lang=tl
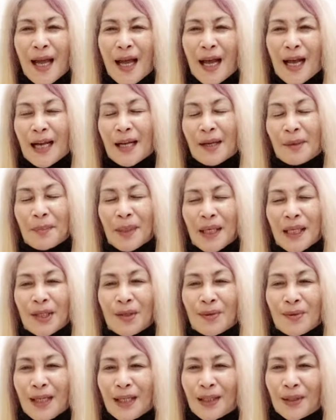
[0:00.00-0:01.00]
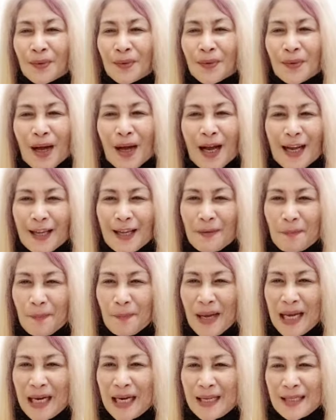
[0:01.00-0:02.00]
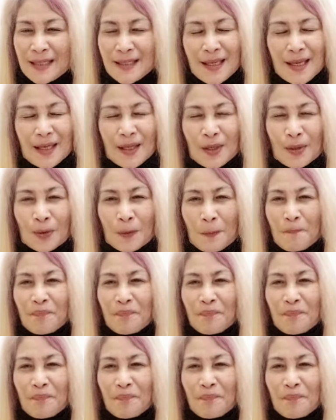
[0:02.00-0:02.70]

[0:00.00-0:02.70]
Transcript: ang videong ito ay para sa iyo.